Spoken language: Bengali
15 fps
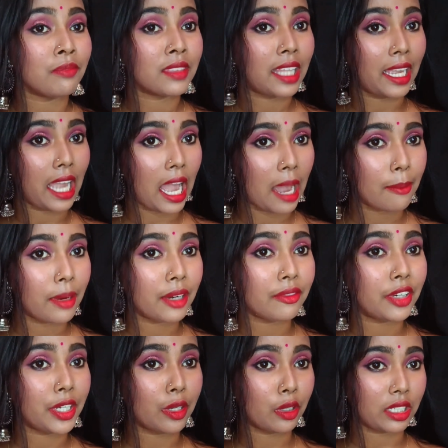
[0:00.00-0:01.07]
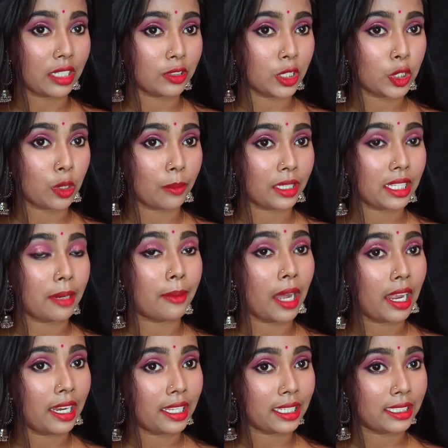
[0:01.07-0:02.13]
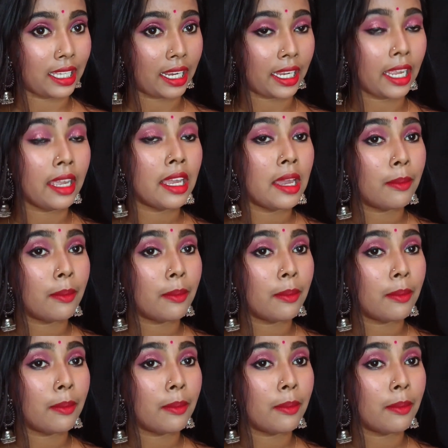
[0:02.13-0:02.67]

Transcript: তাই আমার ভিডিওটা যদি তোমাদের ভালো লেগে থাকে